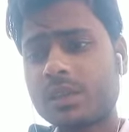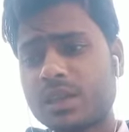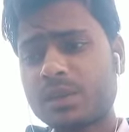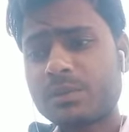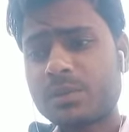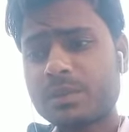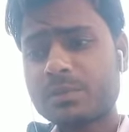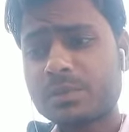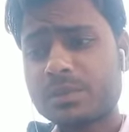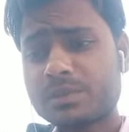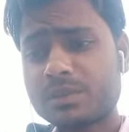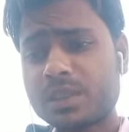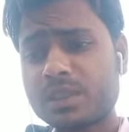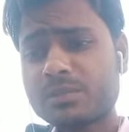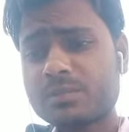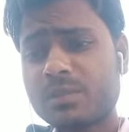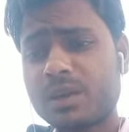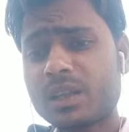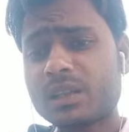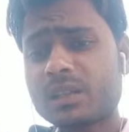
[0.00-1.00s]
लवण विशेष
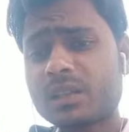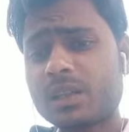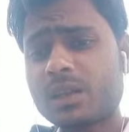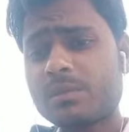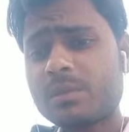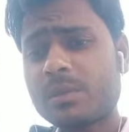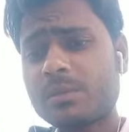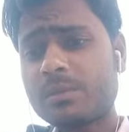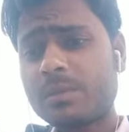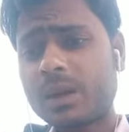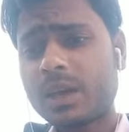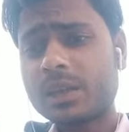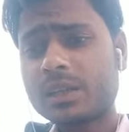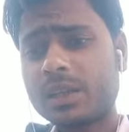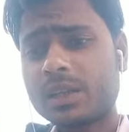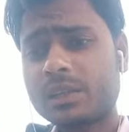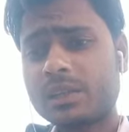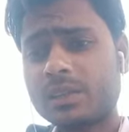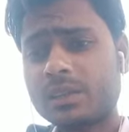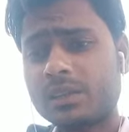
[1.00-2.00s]
मात्रा में पाए
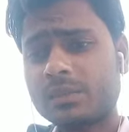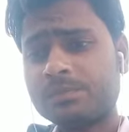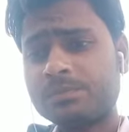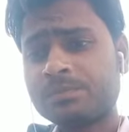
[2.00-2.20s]
जाते हैं